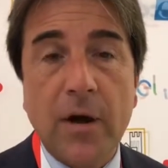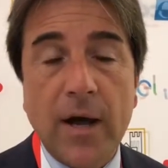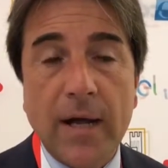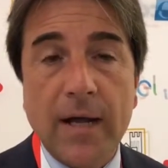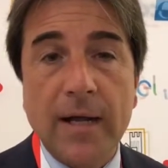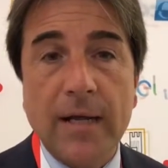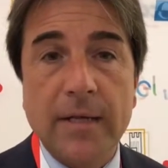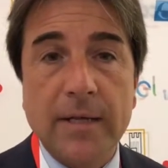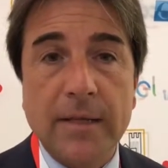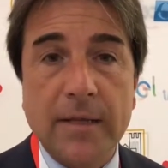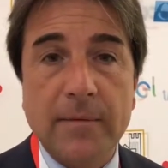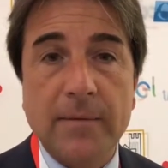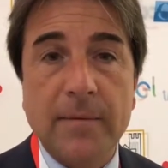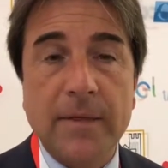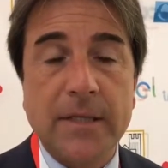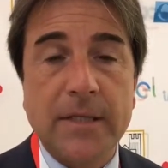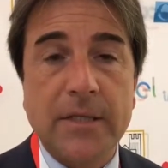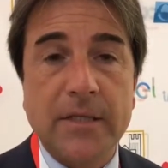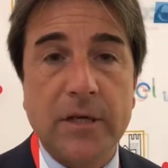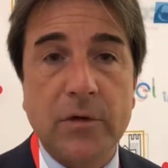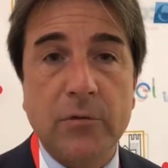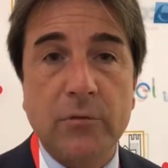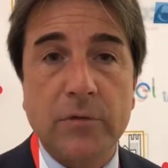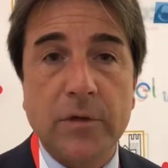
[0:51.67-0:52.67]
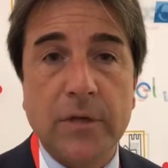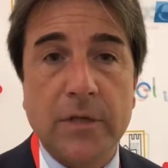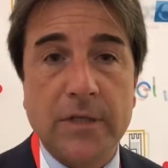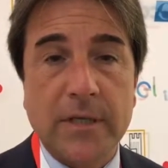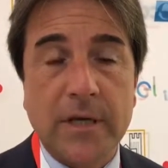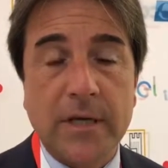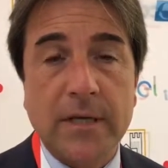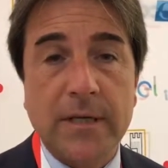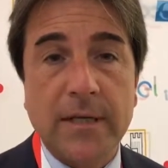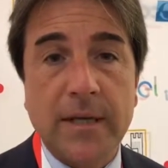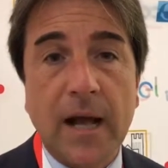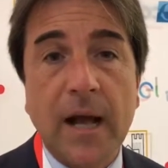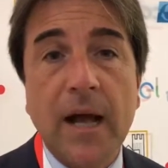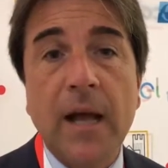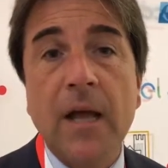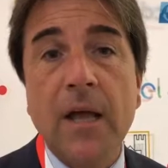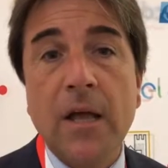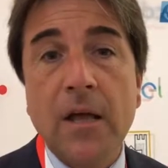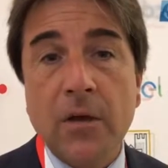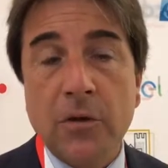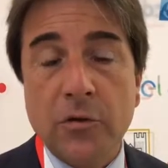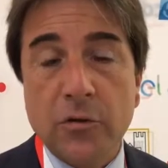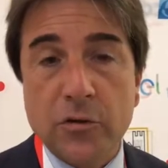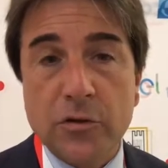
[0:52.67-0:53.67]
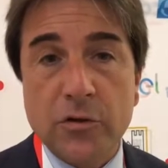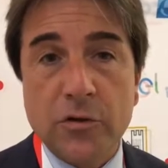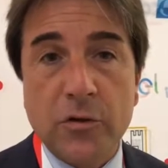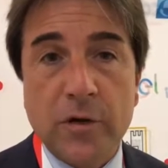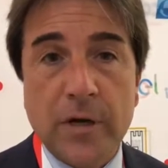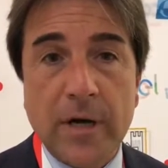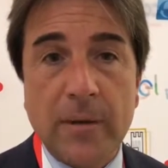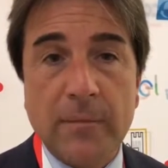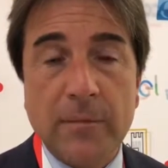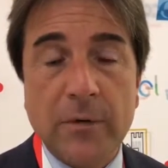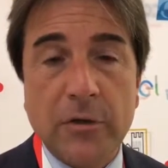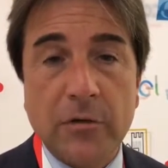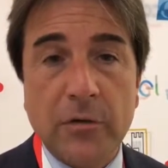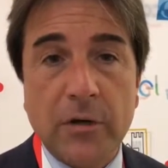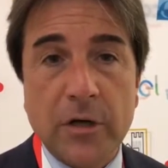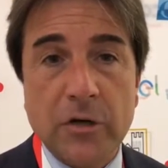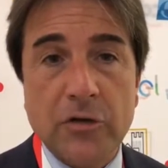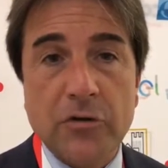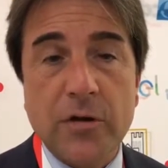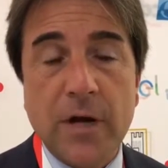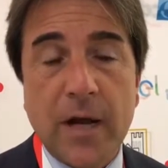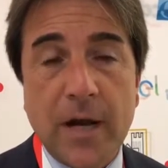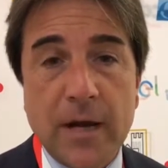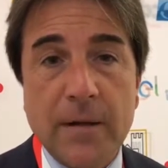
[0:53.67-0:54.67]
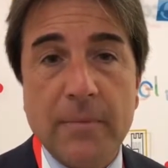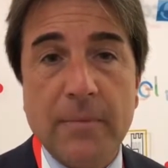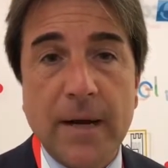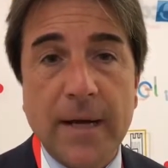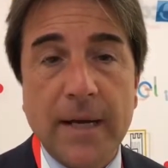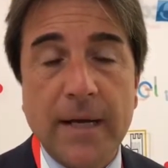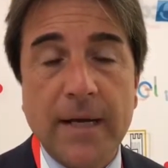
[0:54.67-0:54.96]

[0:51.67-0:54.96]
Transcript: anche in tema di salute e sanità, non solo in ambito regionale ma